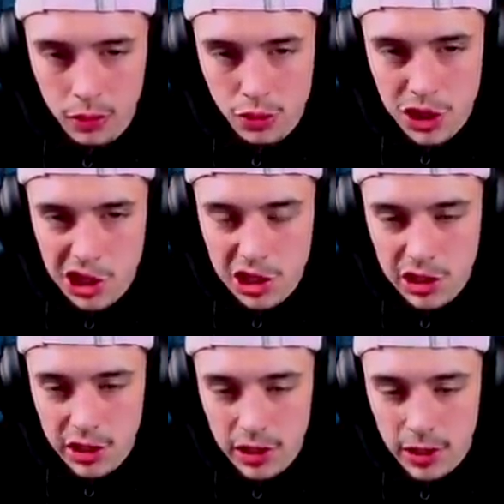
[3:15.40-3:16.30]
Touché
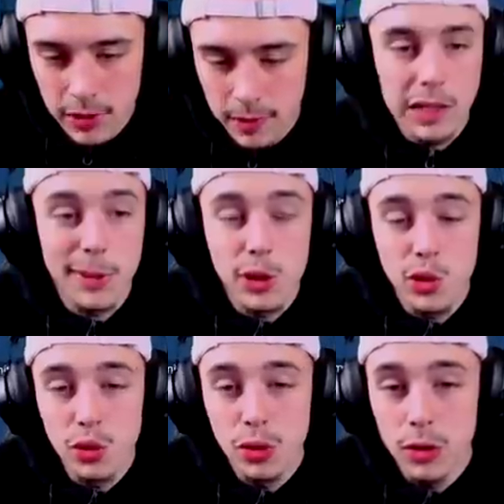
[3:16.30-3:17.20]
shieldé. Ah bah du
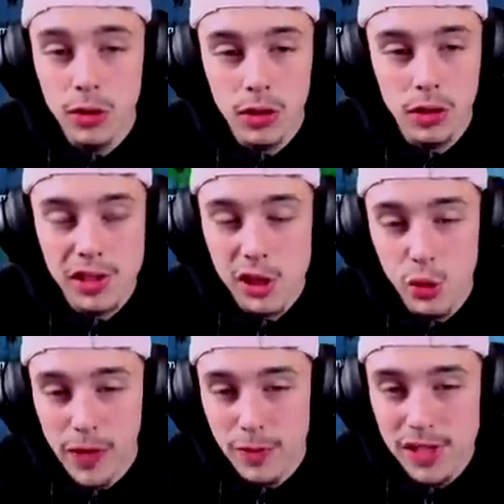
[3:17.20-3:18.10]
coup, euh, c'est une
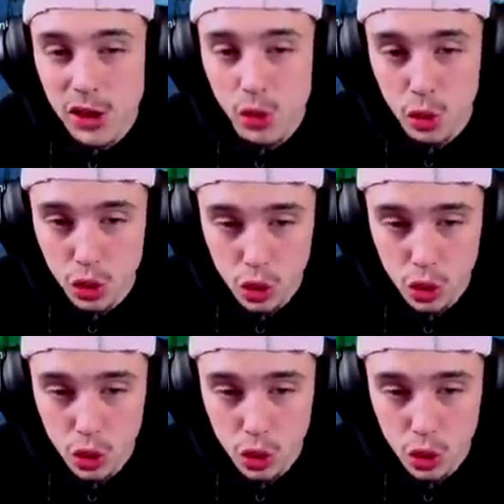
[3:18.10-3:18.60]
nouvelle mise à jour.